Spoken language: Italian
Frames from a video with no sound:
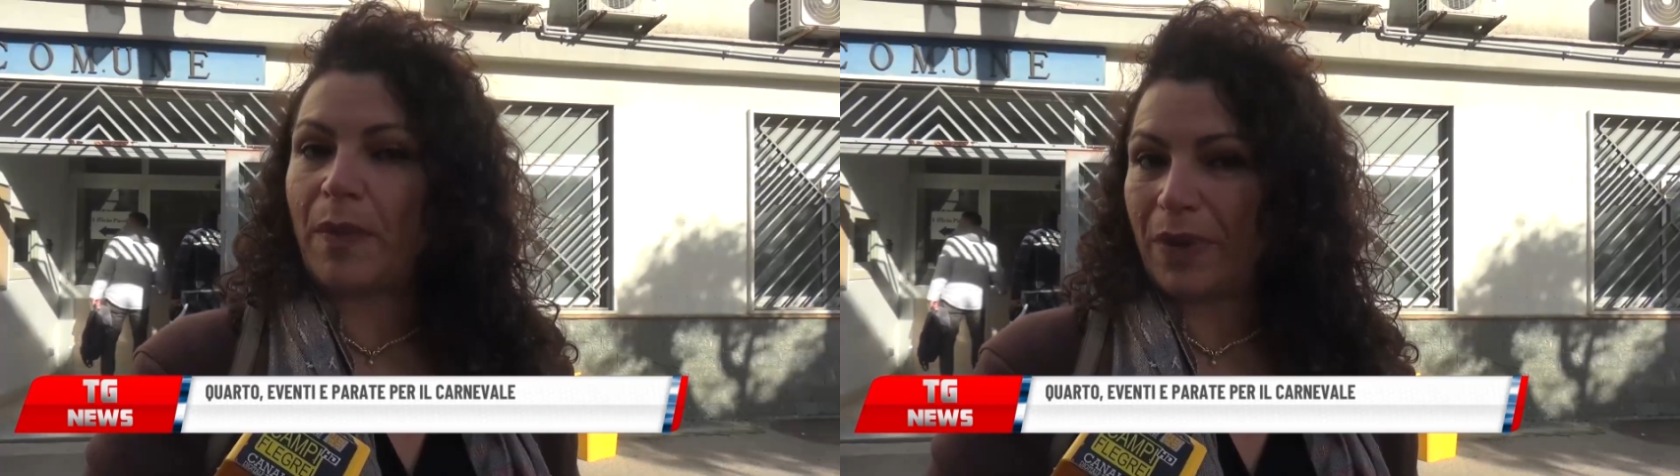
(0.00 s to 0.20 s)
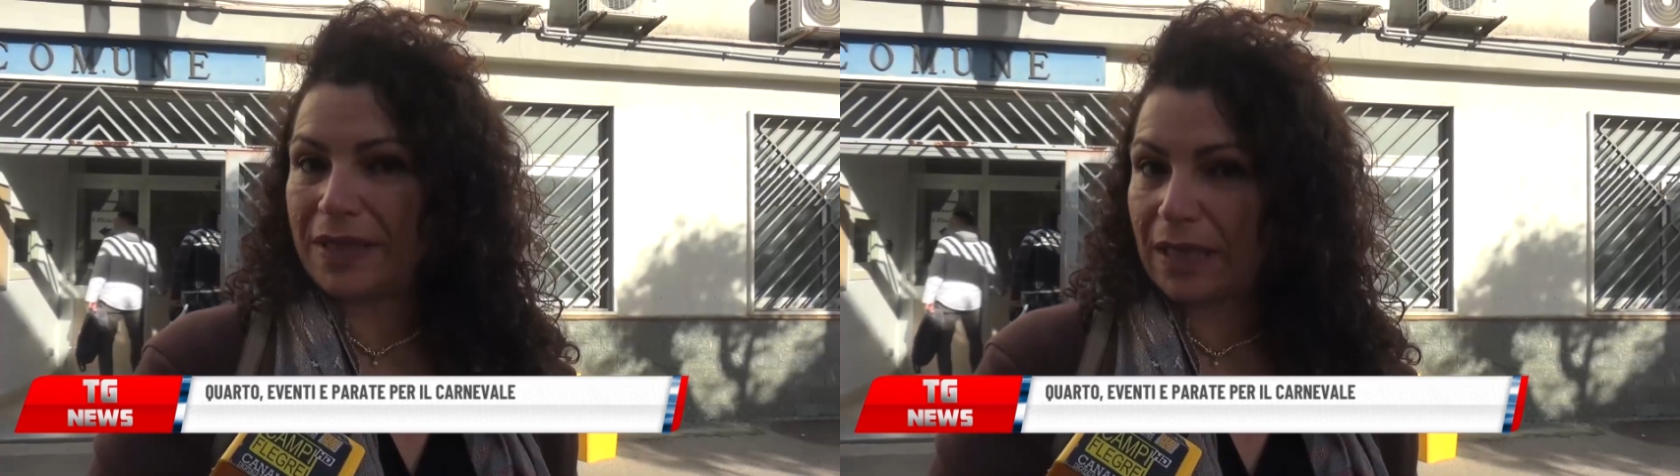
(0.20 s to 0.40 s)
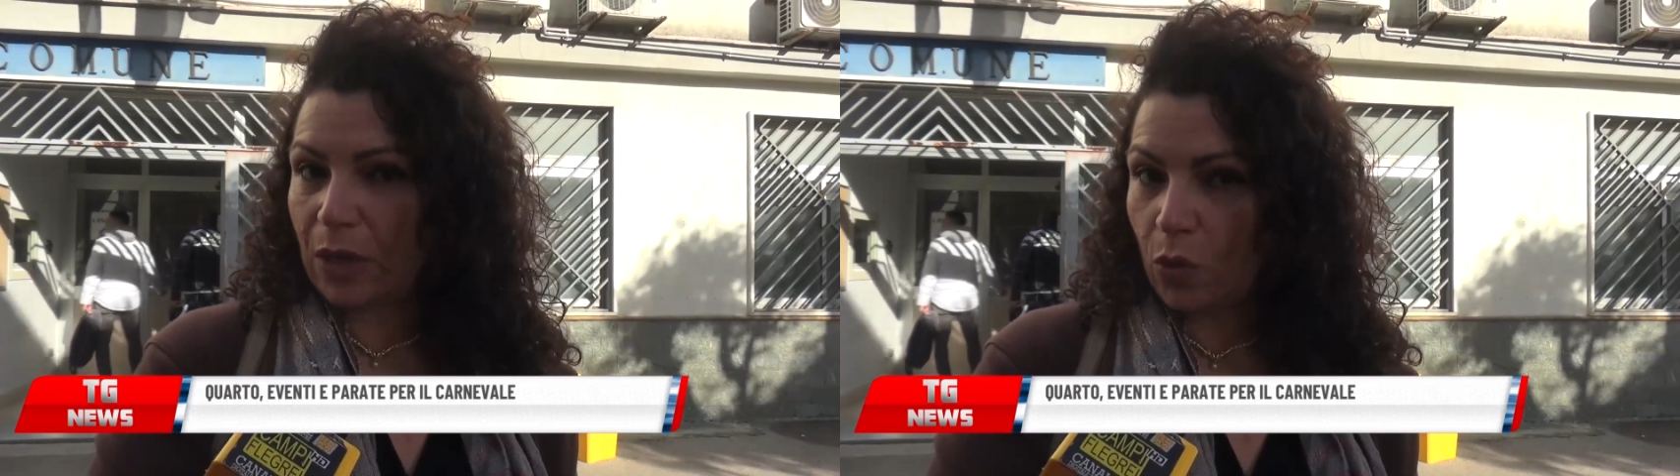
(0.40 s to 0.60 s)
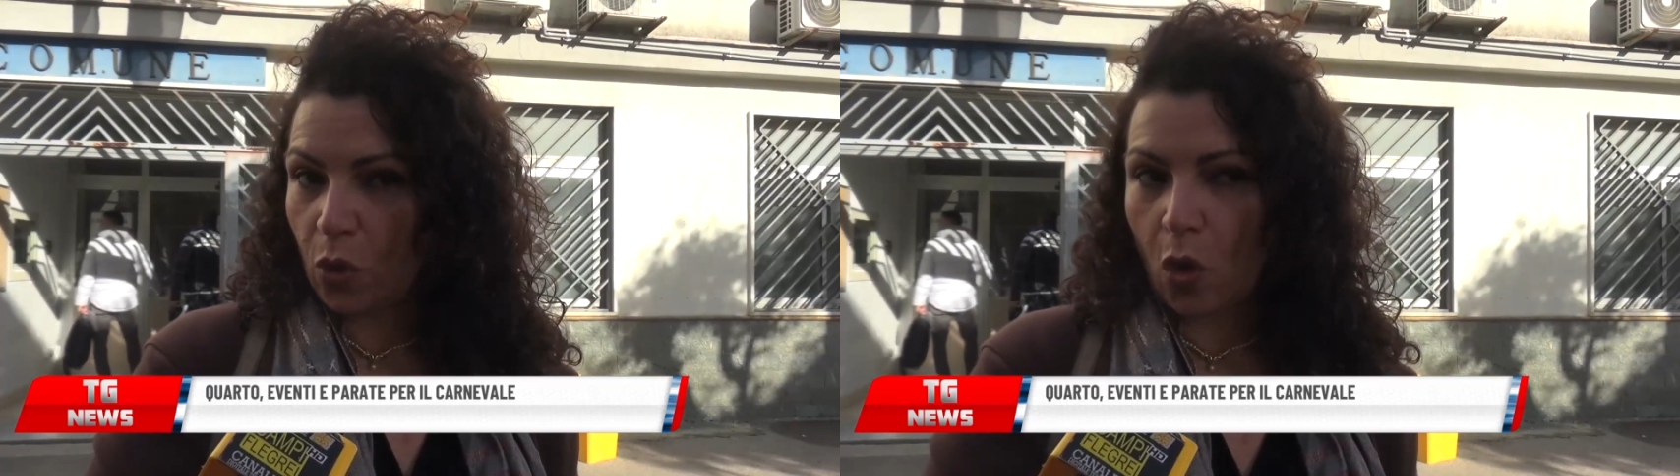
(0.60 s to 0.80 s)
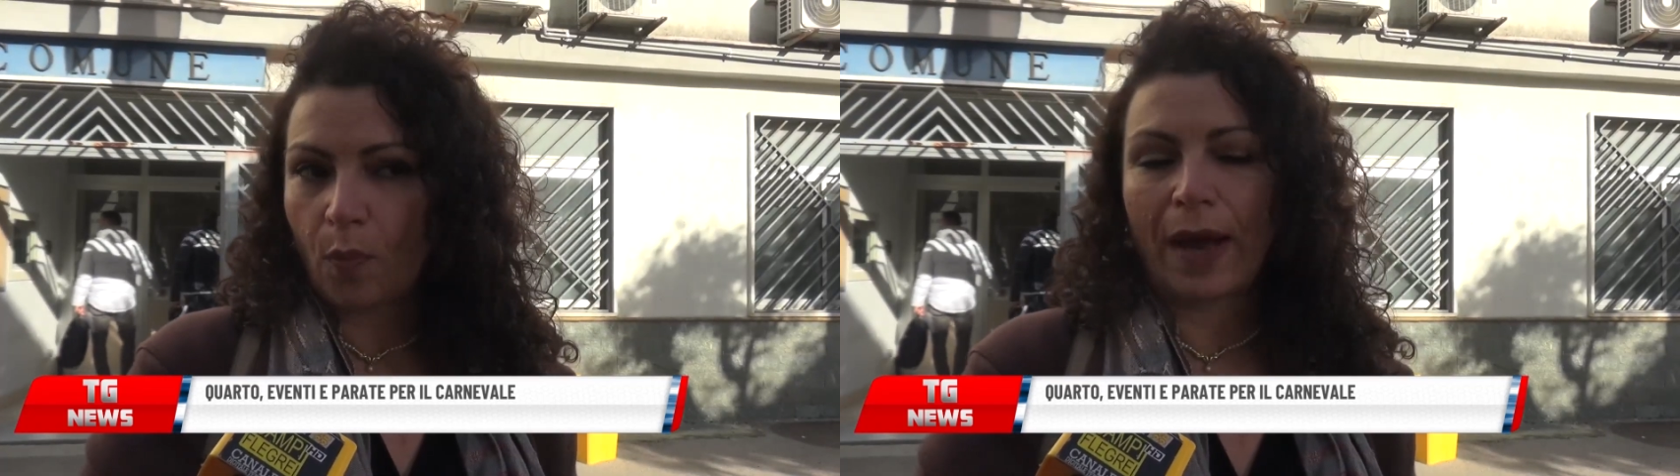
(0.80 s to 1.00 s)
a Piazzale
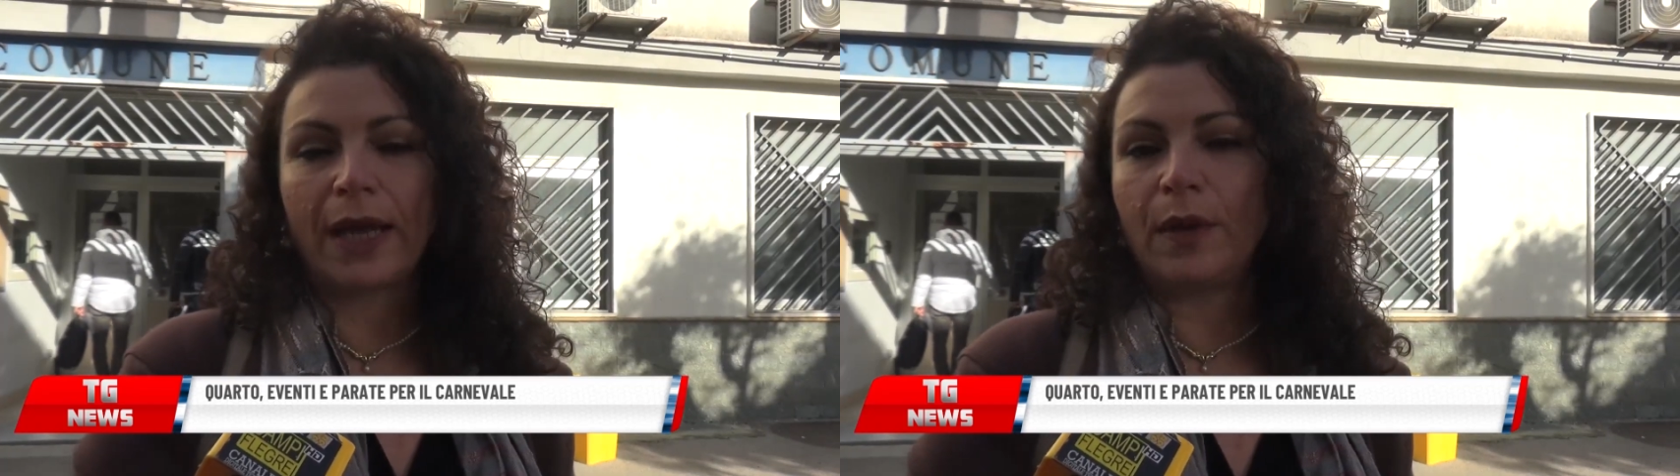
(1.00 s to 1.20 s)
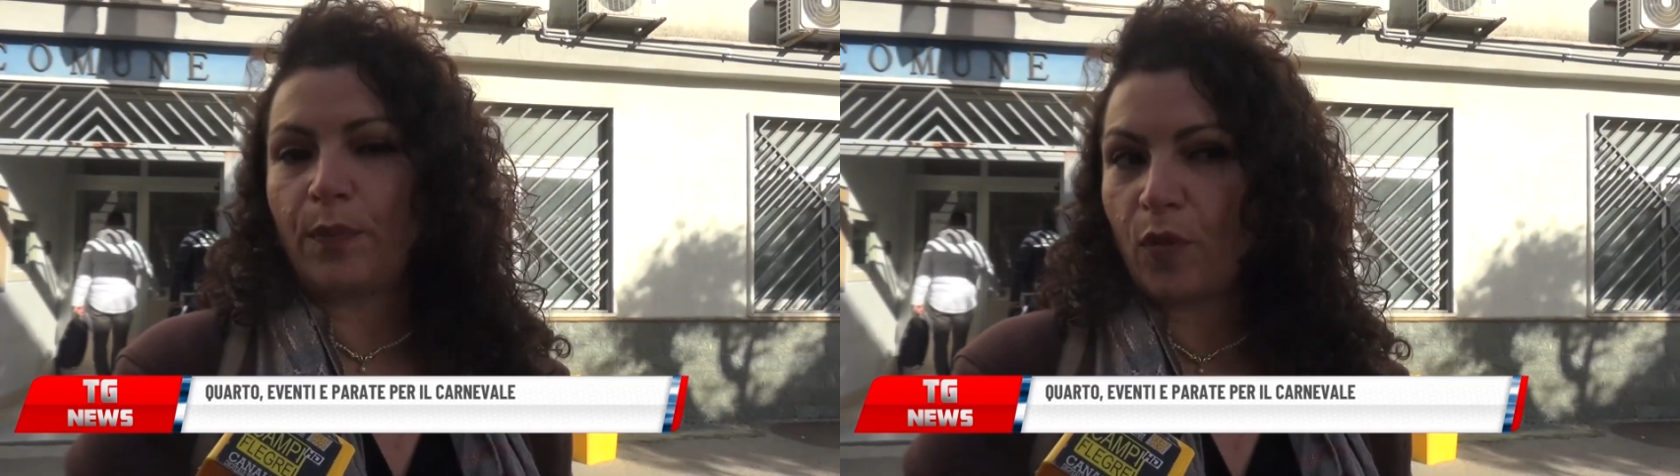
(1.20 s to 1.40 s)
Europa il